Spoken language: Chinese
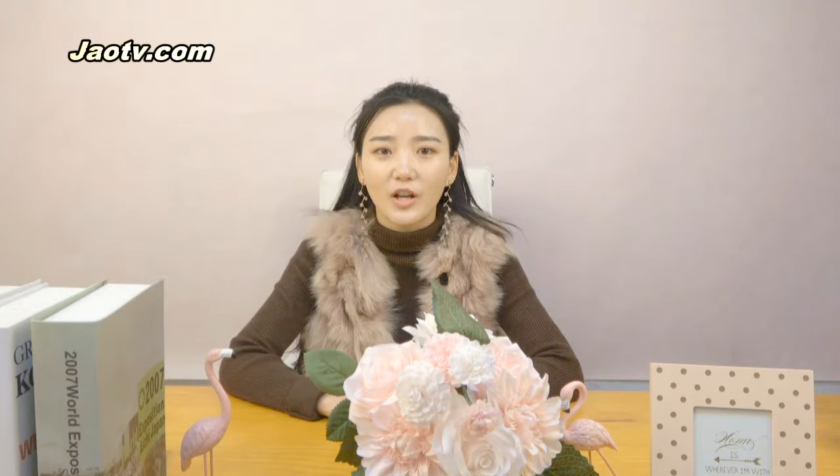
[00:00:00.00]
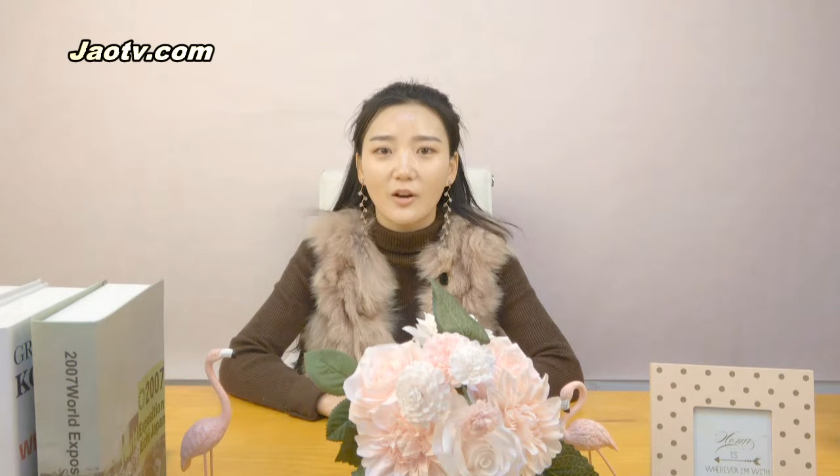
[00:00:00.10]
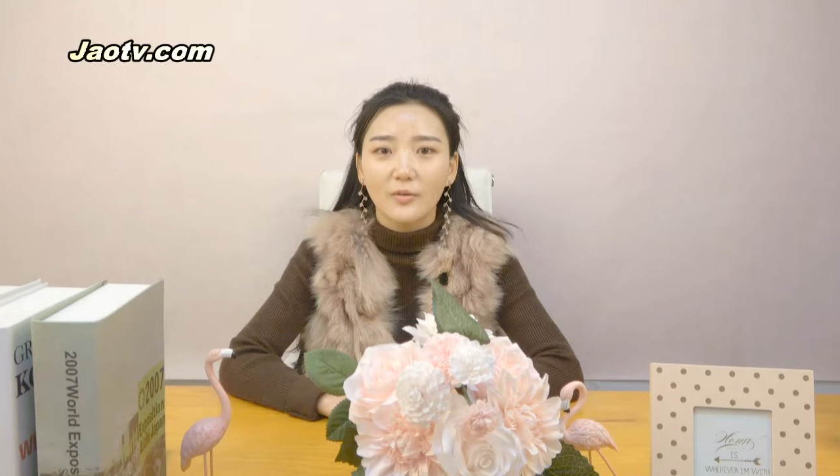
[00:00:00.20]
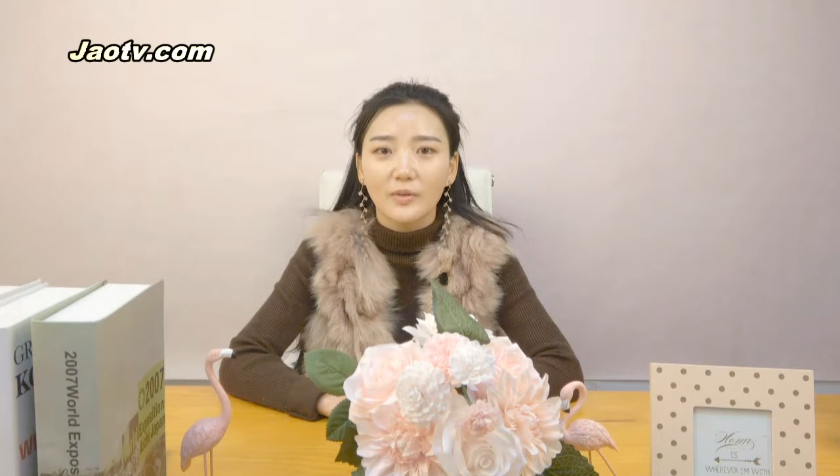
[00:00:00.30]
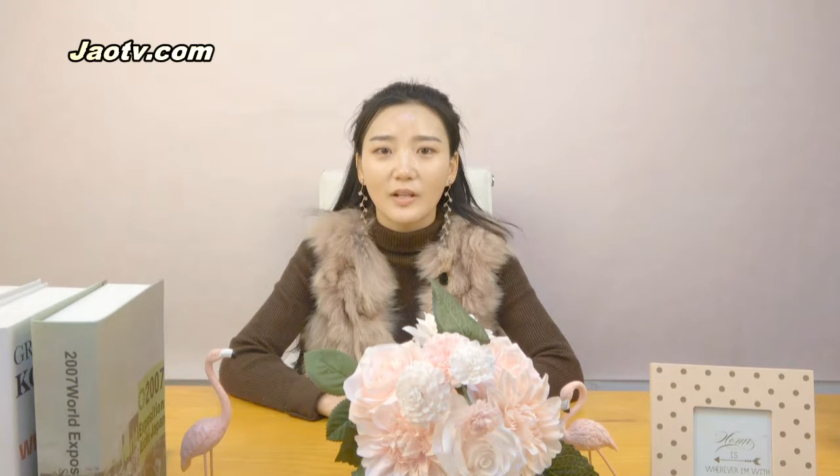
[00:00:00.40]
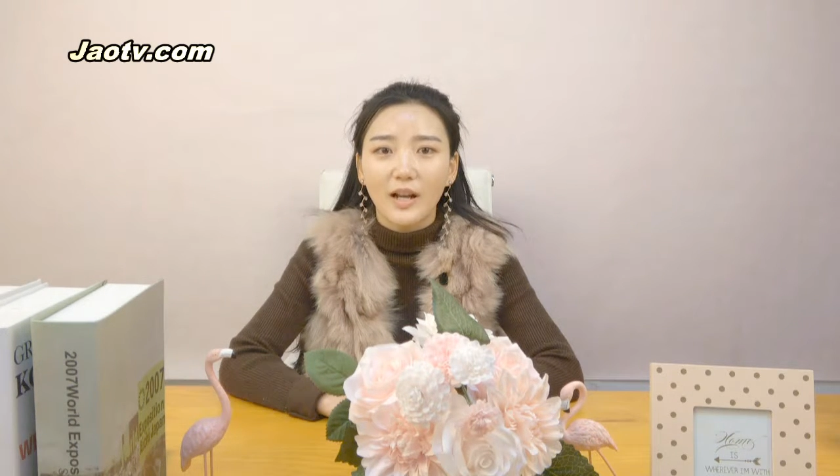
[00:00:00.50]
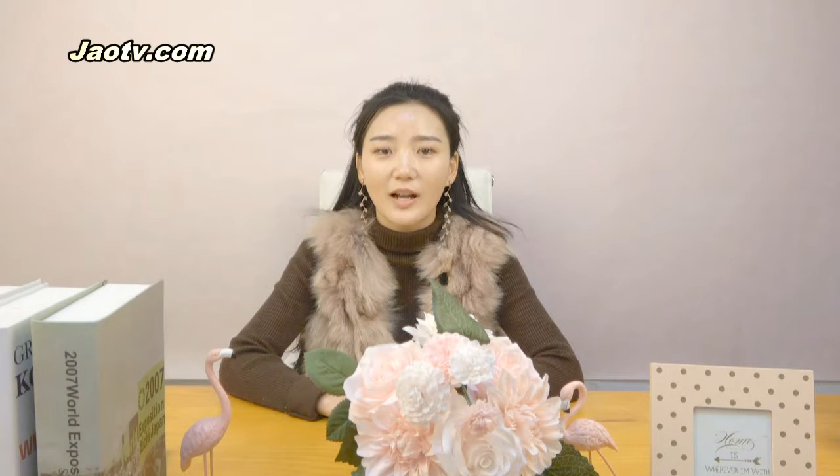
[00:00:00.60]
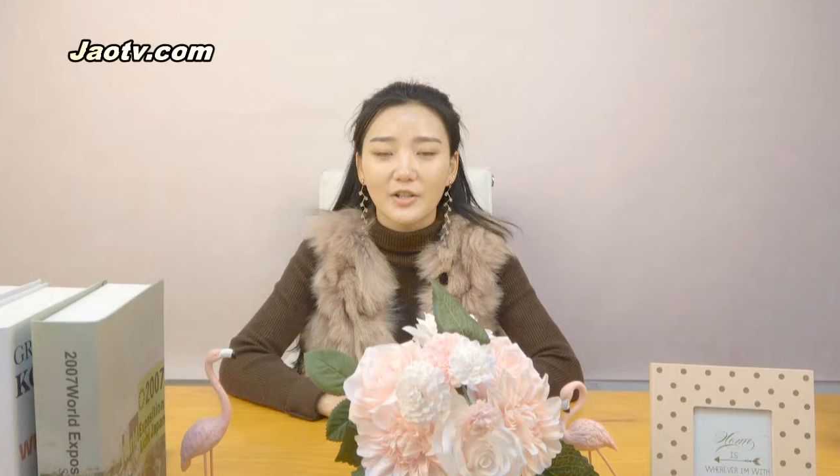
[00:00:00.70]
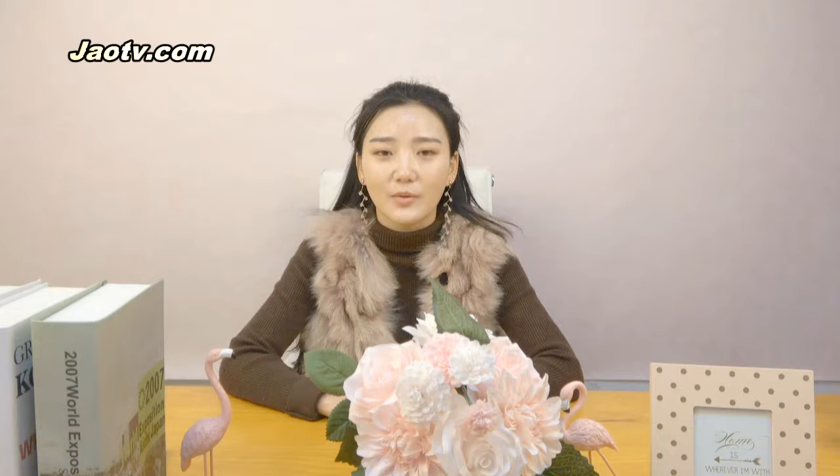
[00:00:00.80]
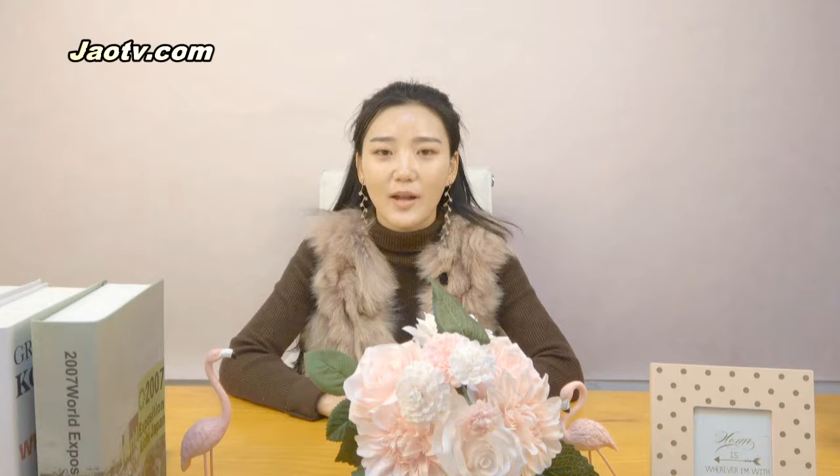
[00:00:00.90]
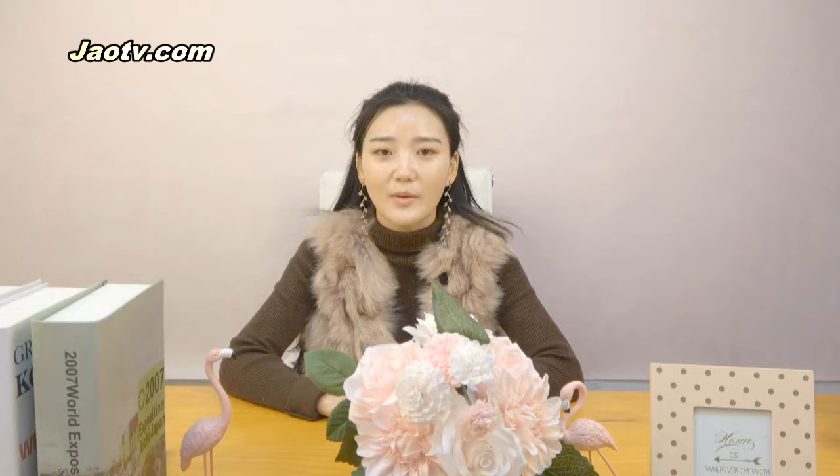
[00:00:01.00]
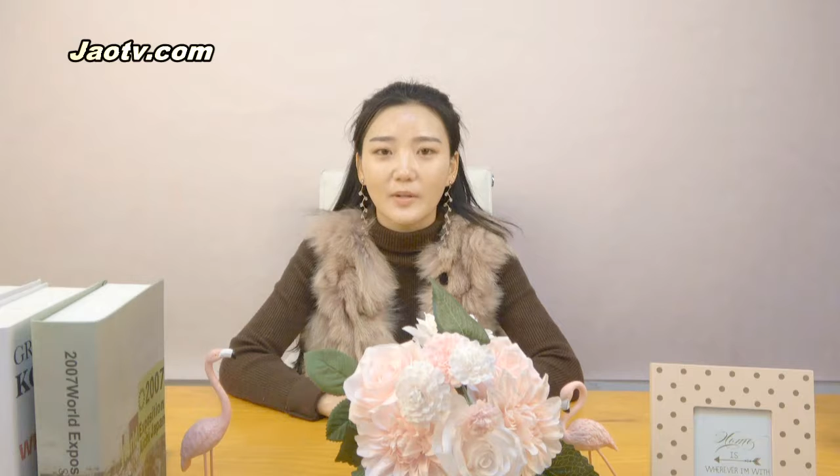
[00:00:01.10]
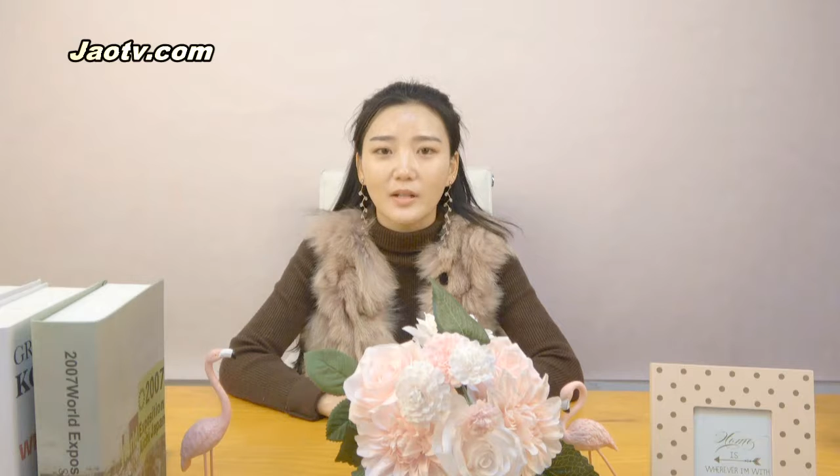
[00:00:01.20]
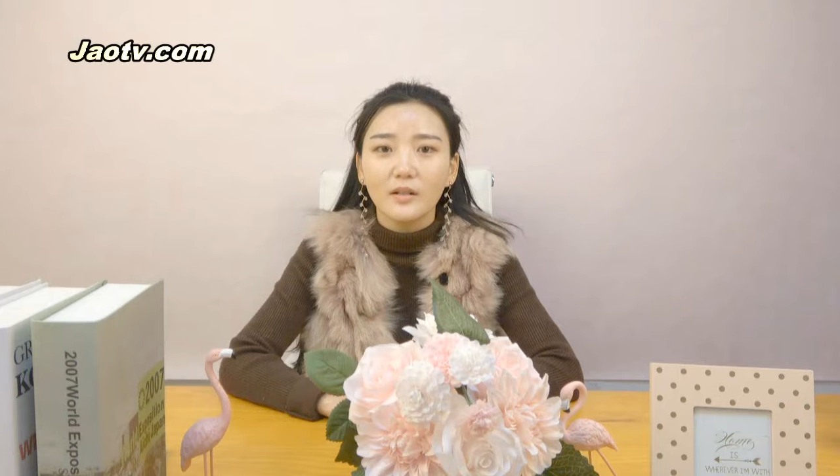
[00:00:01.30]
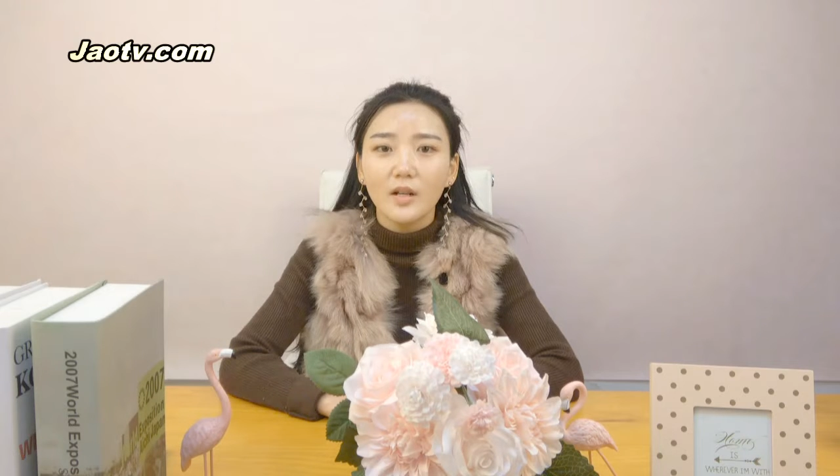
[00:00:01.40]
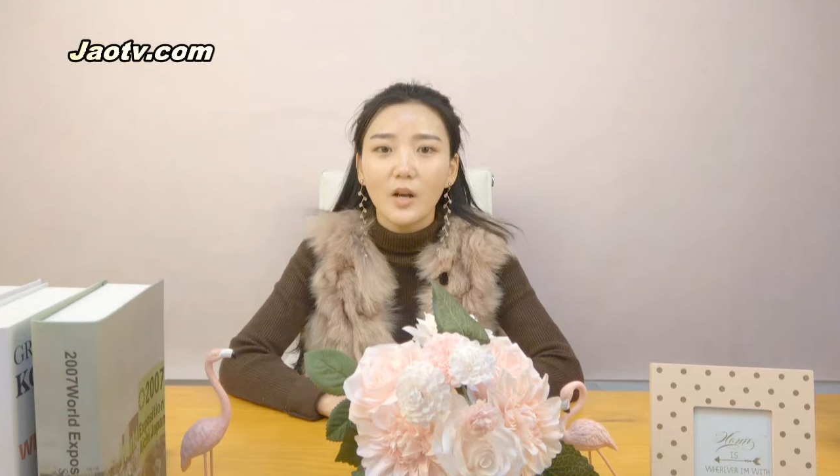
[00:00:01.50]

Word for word: 是好女人还是坏女人，